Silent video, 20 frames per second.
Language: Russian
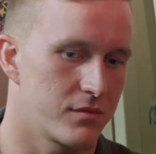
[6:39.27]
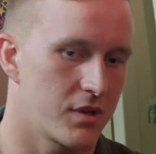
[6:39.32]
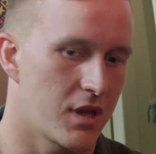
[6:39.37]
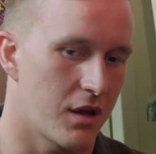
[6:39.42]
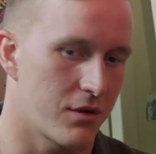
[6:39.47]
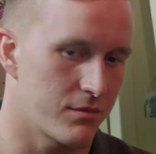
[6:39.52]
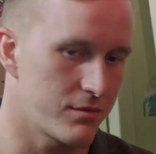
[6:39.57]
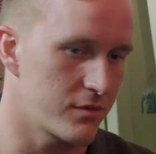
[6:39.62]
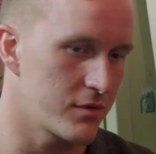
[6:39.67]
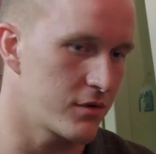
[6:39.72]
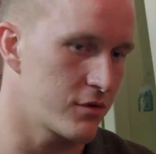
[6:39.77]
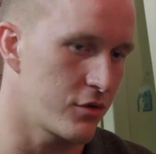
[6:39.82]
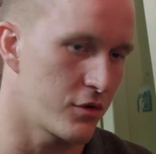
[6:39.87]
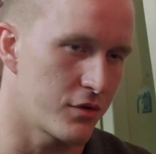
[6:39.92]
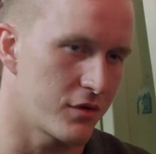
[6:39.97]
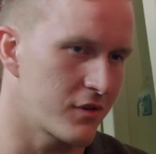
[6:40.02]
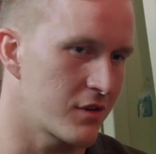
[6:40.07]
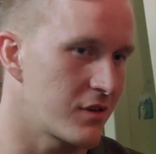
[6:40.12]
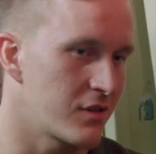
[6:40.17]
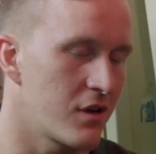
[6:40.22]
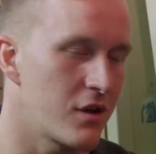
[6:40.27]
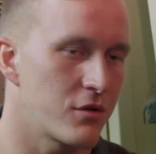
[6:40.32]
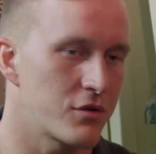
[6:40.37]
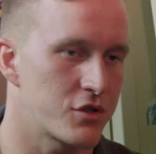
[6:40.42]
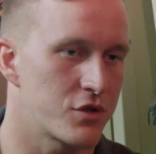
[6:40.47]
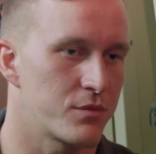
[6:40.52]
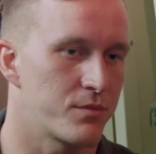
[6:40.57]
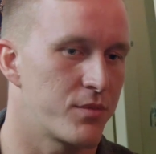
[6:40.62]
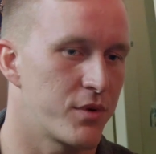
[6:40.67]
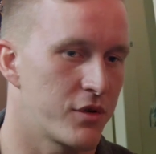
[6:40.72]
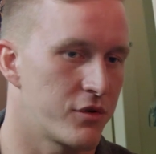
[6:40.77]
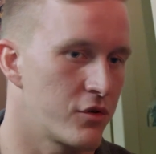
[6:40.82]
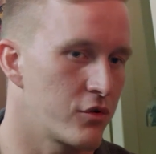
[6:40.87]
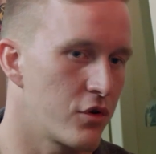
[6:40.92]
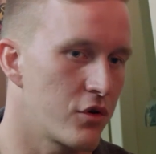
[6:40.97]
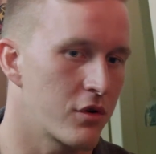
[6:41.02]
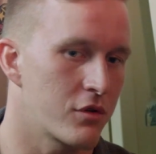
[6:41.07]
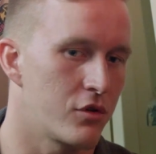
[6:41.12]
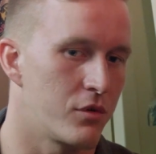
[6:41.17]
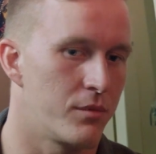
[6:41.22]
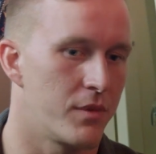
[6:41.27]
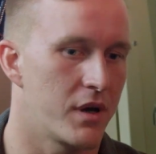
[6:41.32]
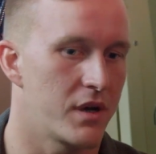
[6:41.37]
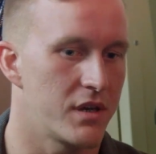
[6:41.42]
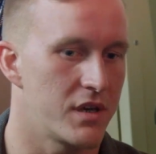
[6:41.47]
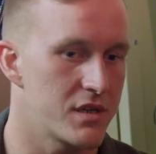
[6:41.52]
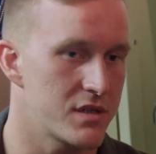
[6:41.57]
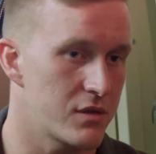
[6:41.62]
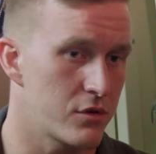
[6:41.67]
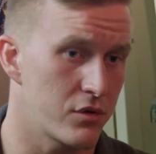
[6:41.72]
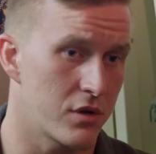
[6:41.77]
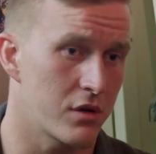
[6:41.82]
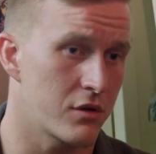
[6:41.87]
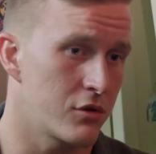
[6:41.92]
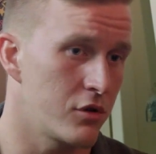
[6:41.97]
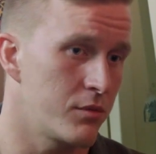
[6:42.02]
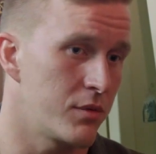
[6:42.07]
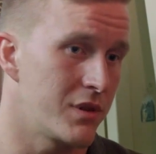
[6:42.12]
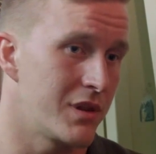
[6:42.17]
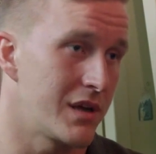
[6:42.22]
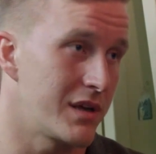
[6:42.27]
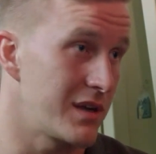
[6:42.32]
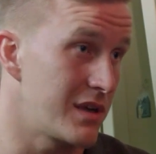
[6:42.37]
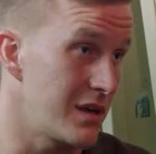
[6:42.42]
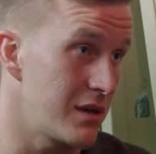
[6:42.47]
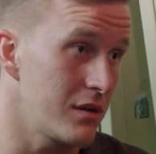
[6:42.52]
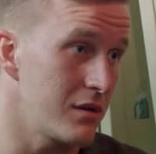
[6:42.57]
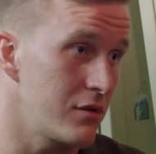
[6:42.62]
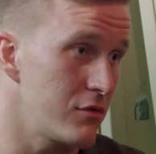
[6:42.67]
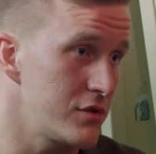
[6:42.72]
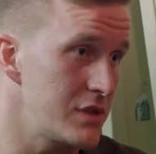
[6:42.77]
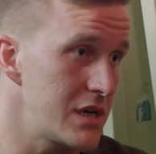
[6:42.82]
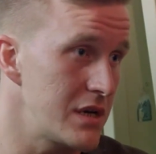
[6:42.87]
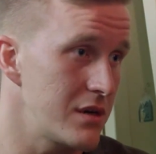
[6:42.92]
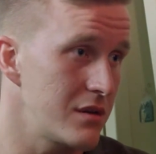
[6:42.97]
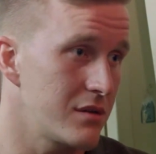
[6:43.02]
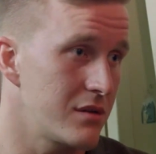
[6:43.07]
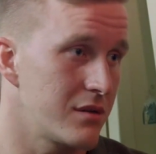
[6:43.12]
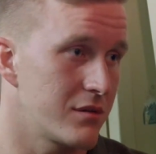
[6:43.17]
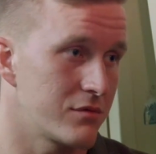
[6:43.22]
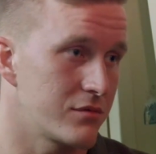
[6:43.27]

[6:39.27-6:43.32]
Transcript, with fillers: как кто-то сказал уже про другой клуб, да, есть другие клубы для гей-людей,